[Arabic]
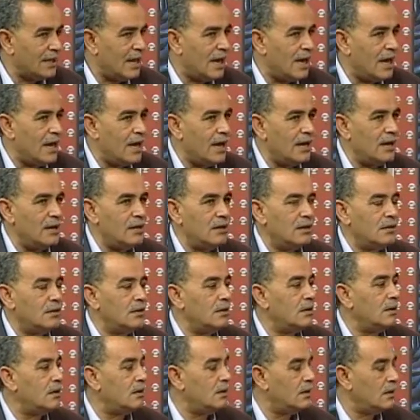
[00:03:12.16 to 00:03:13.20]
الحال إيه-
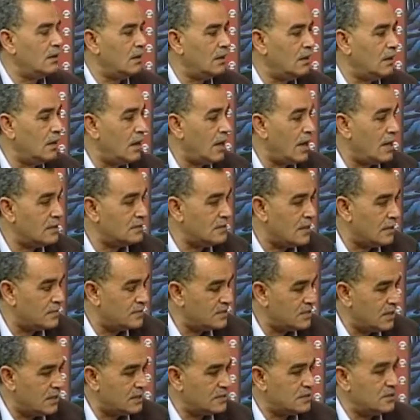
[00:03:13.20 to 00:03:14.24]
إيه، أحزاب
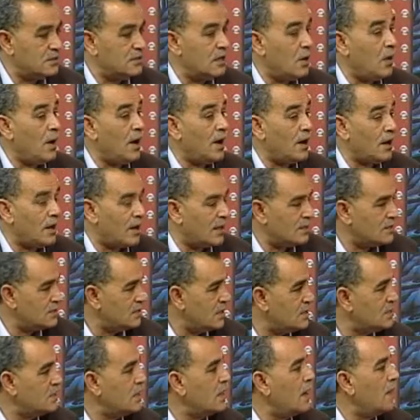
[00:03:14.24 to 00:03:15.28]
سياسية وحركات
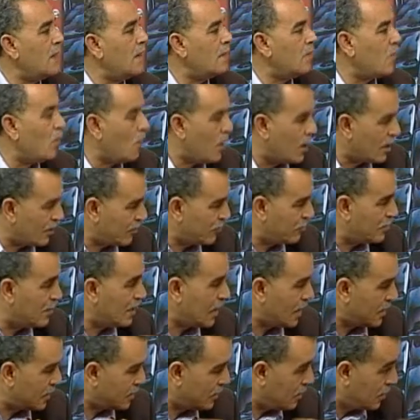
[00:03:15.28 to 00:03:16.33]
سياسية لنا مواقف من
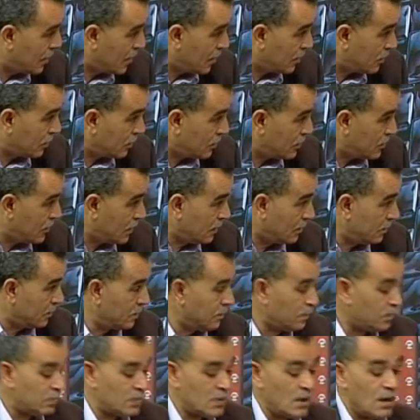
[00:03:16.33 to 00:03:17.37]
الأنظمة العربية
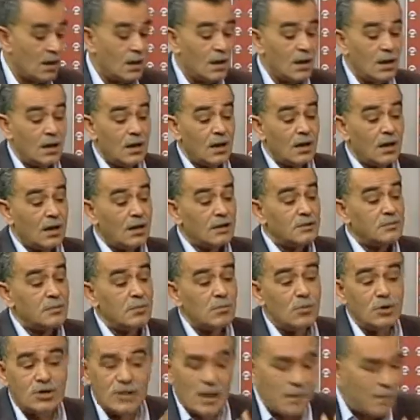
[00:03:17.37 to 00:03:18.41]

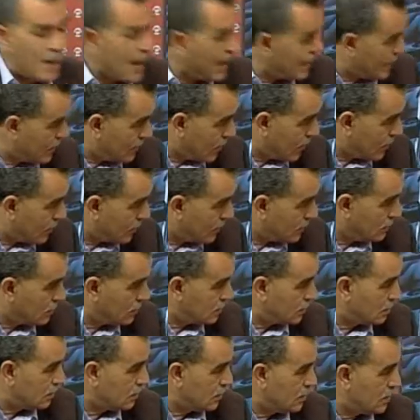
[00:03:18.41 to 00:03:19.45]
متباينة
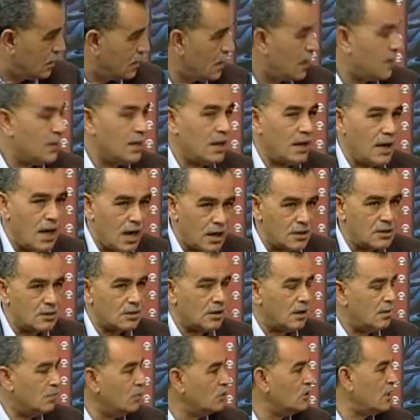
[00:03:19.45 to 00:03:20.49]
يعني الحقيقة
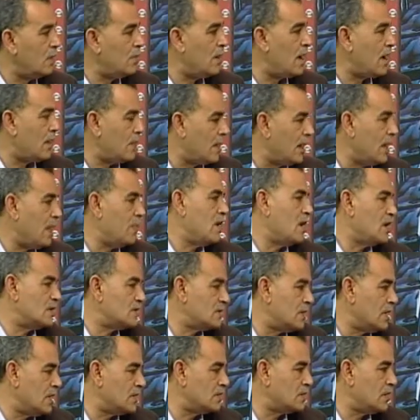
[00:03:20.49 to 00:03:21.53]
طيب. متباينة نحن
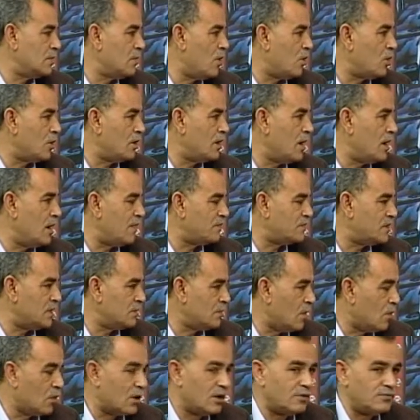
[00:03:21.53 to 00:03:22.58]
لسنا لسنا نفس
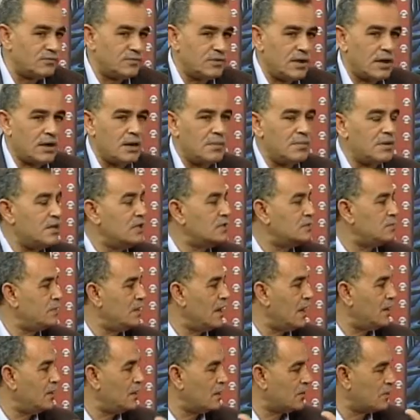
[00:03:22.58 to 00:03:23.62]
الموقف يعني
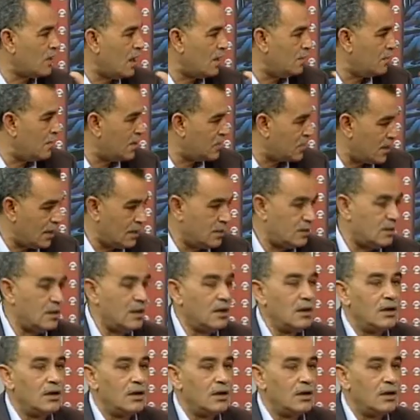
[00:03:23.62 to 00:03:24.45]
بالنسبة للنظام مثلا